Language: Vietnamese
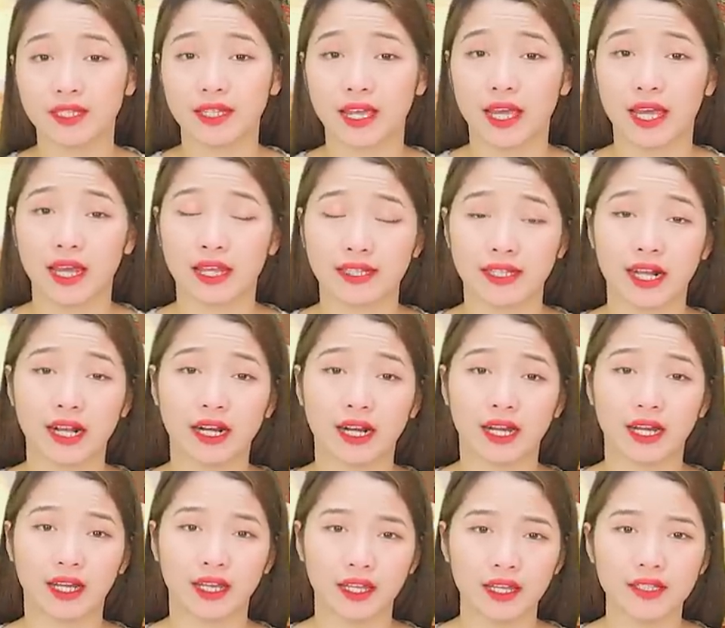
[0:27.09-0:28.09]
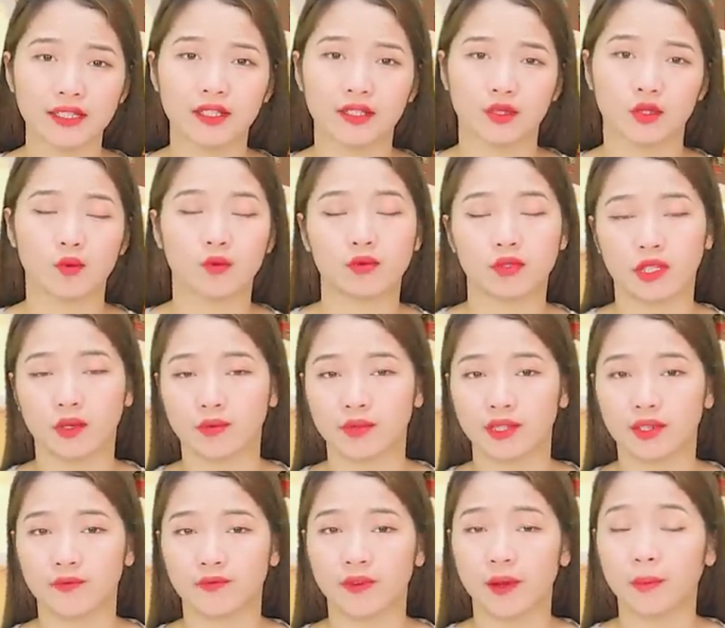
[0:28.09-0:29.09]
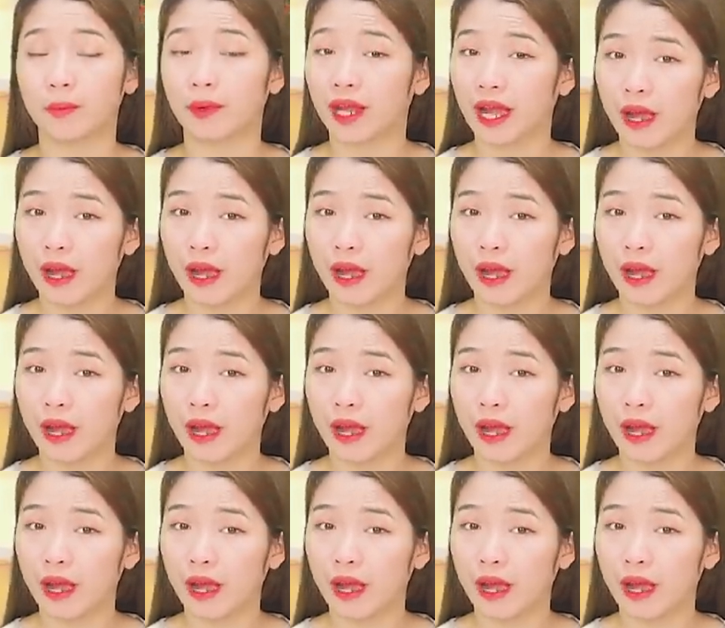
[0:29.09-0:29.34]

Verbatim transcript: sẻ rằng là khi sử dụng dòng sản phẩm